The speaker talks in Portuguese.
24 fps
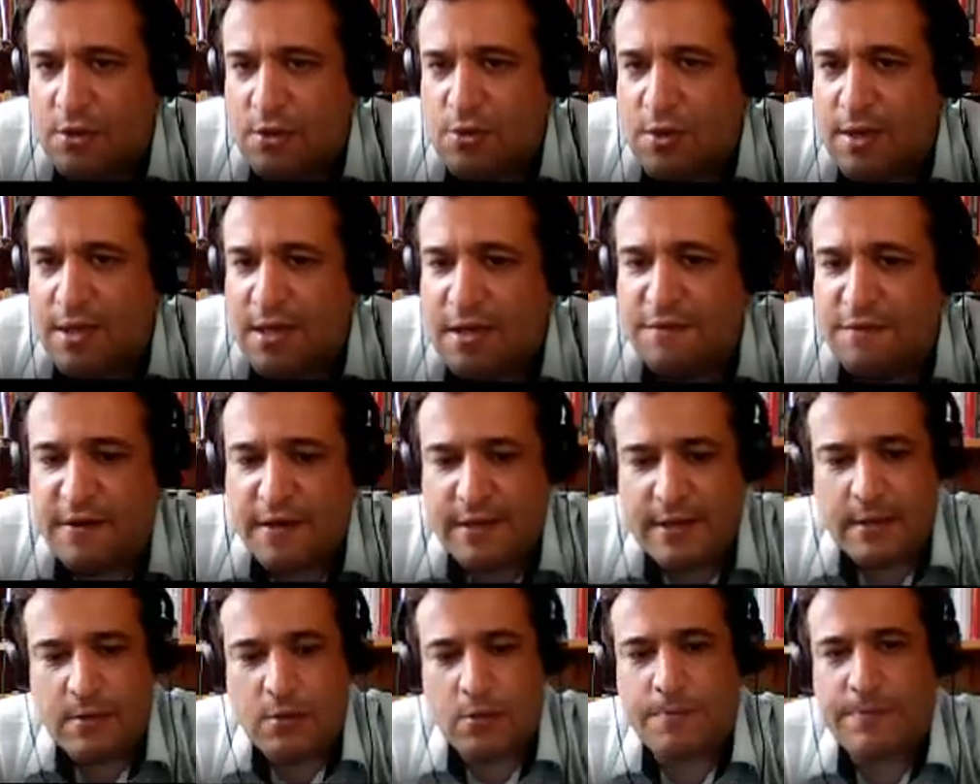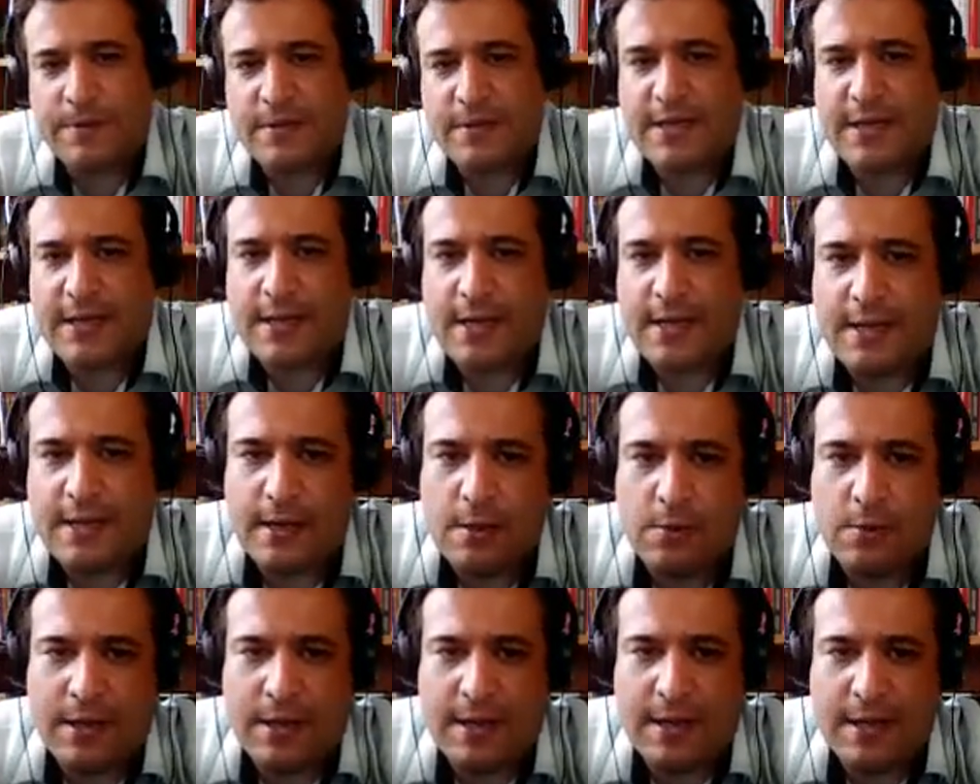isso aqui vai dar, opa, será que
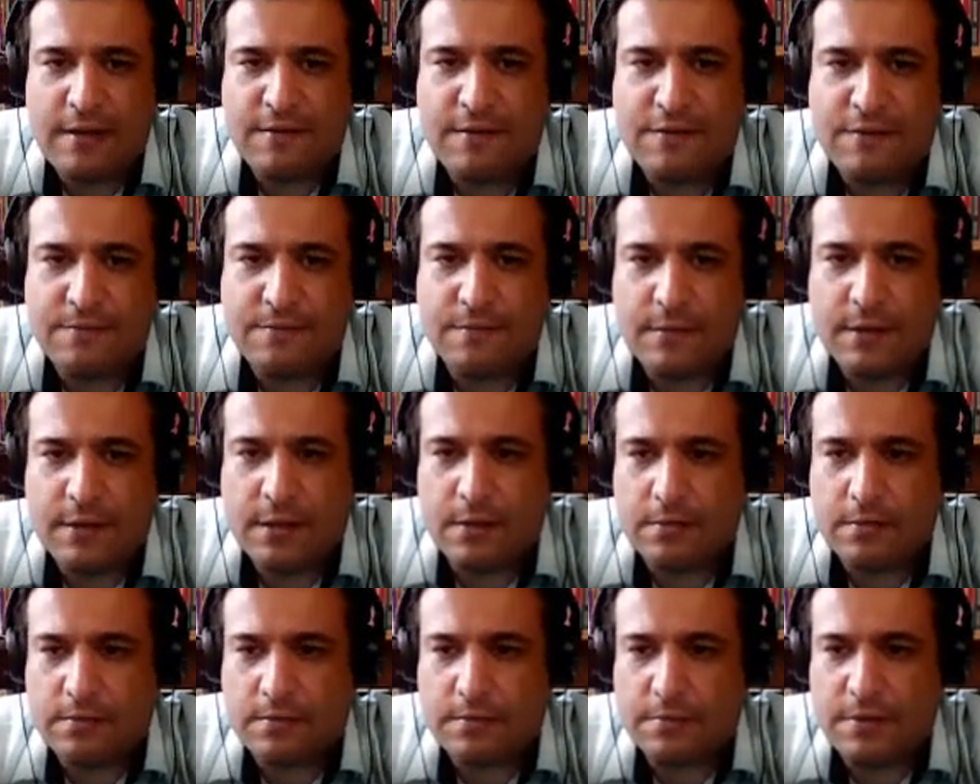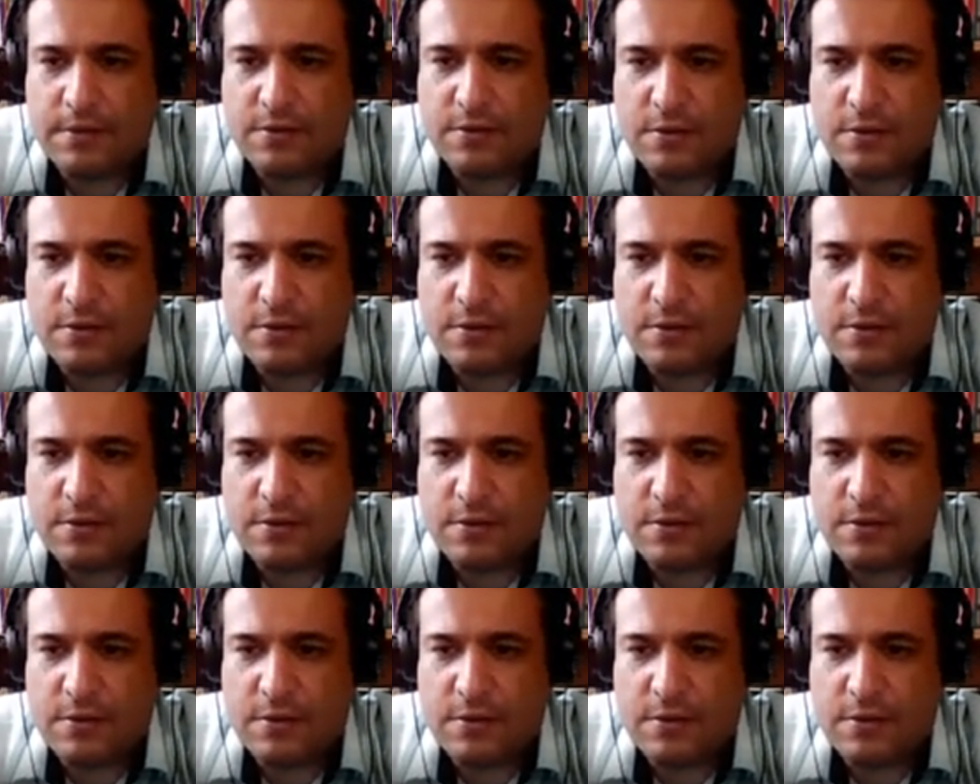caiu a live? Não, o